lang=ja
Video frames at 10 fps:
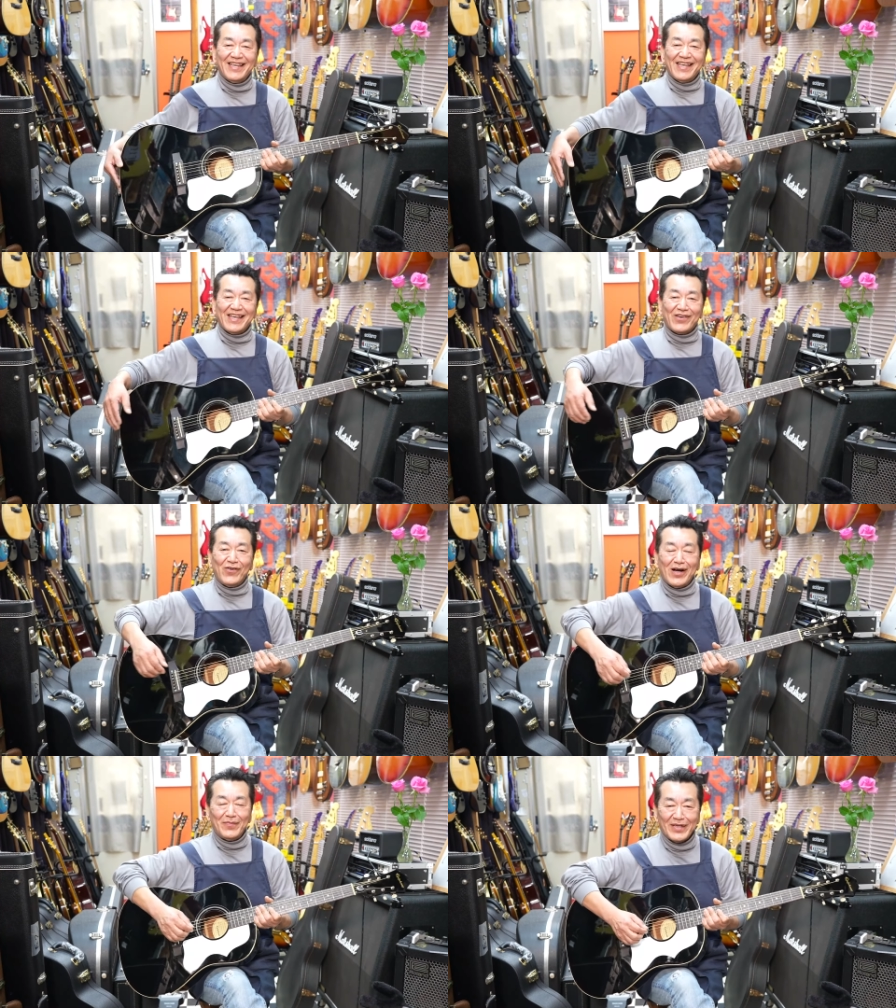えー、
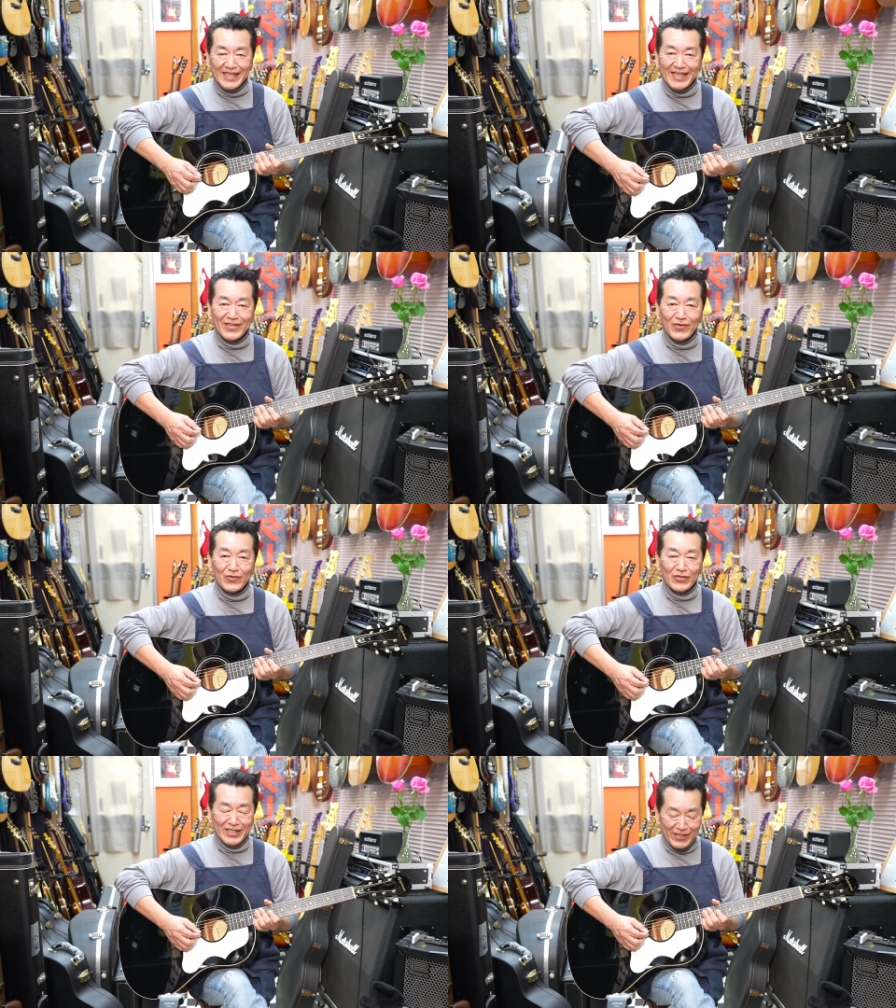後半また
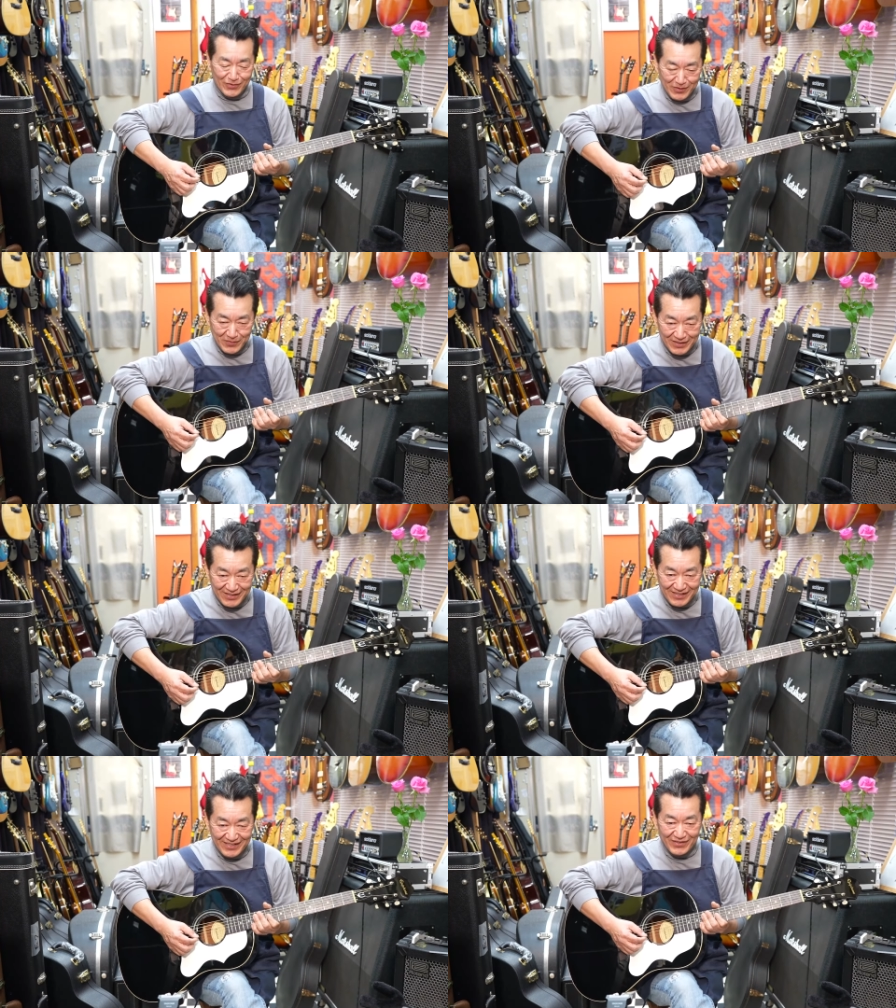トークしたいと思いま
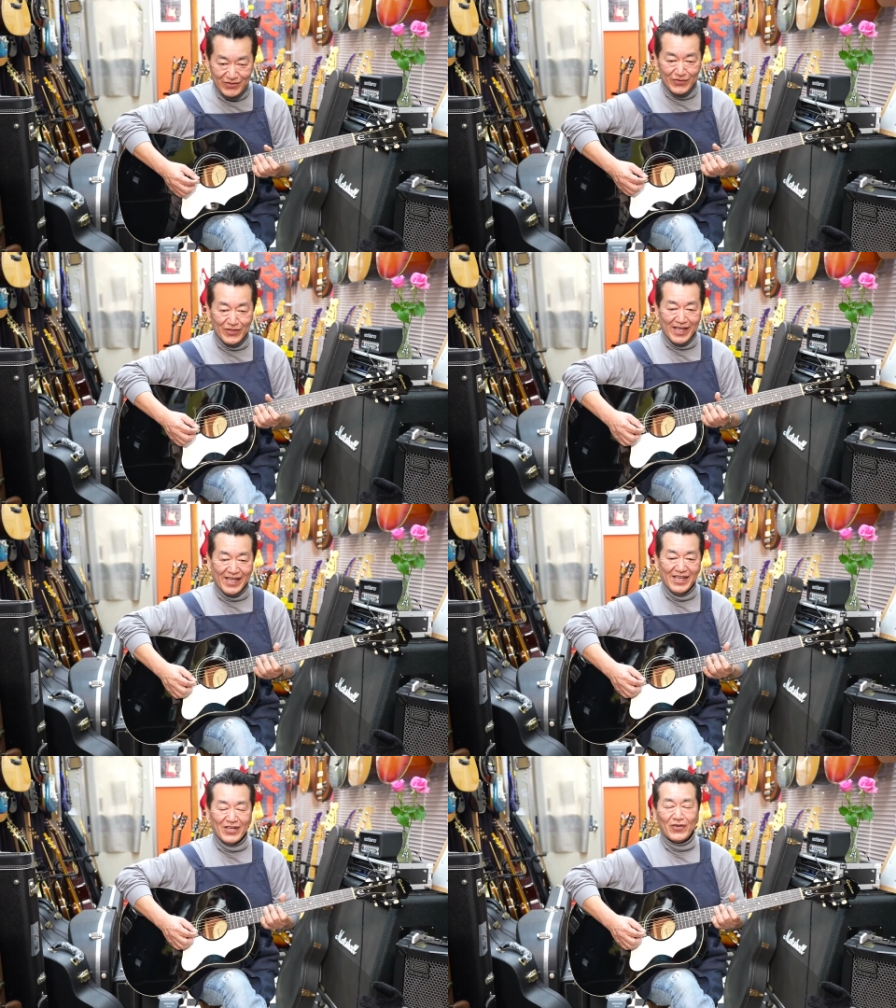すということ
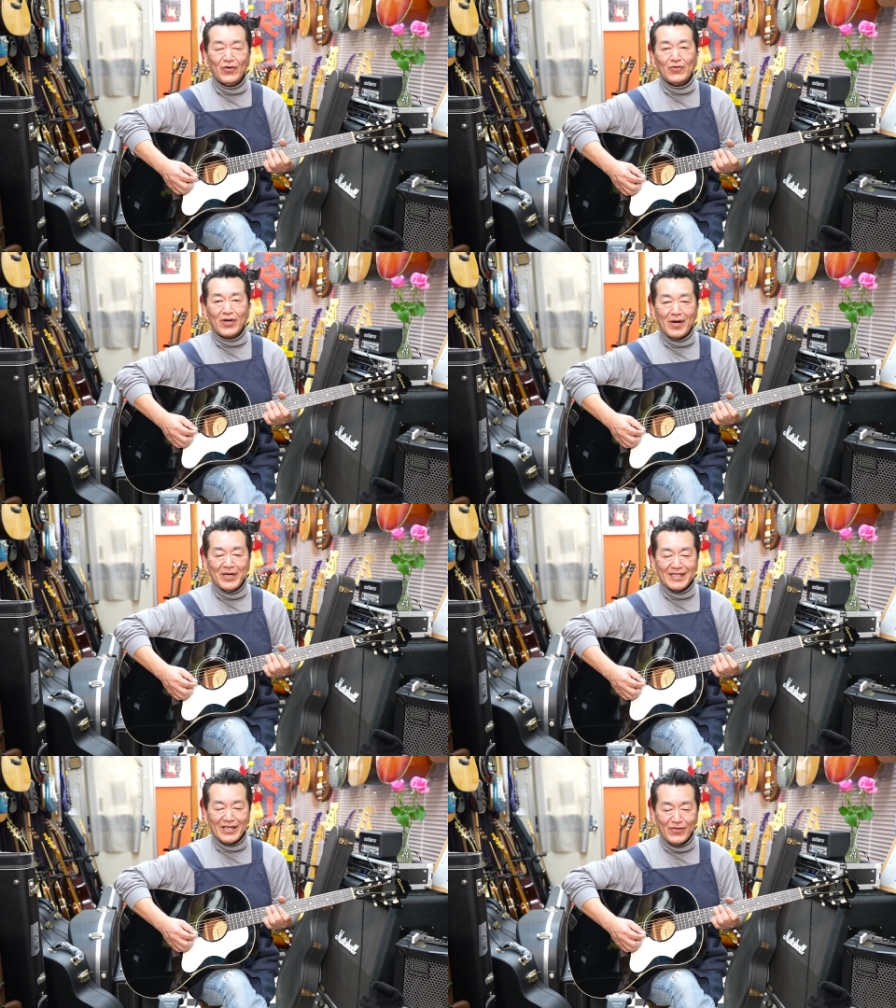で今日の
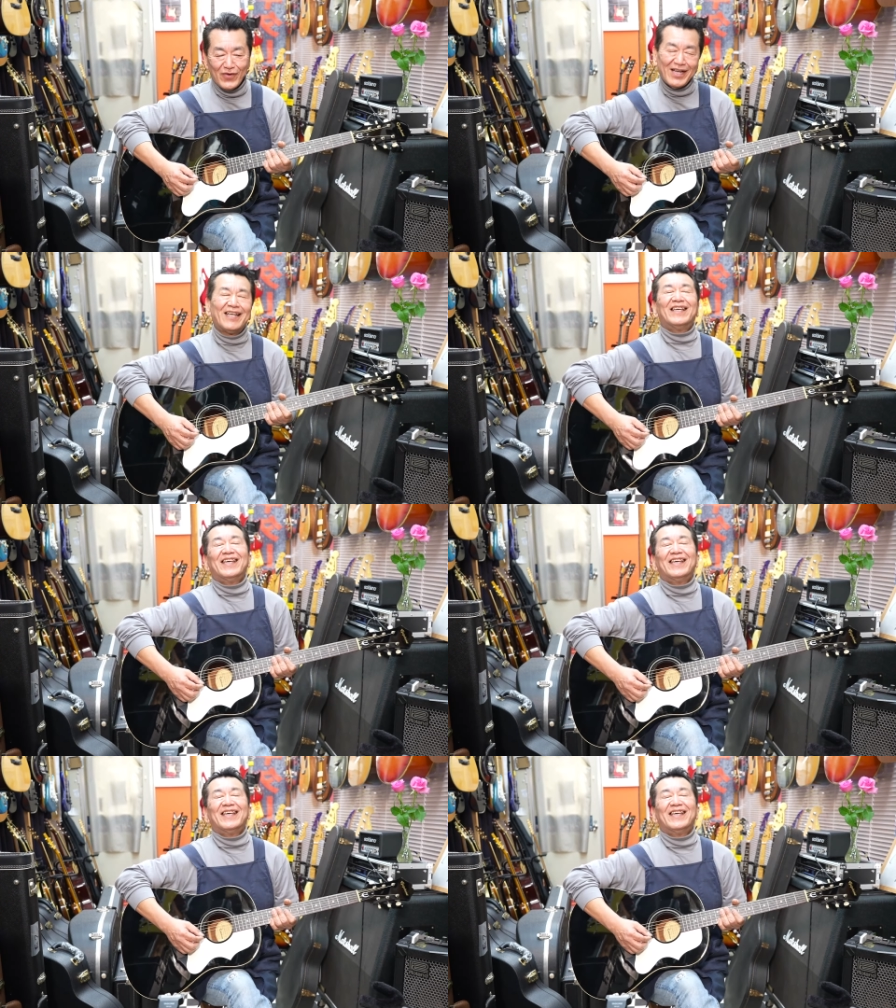カメラさんは、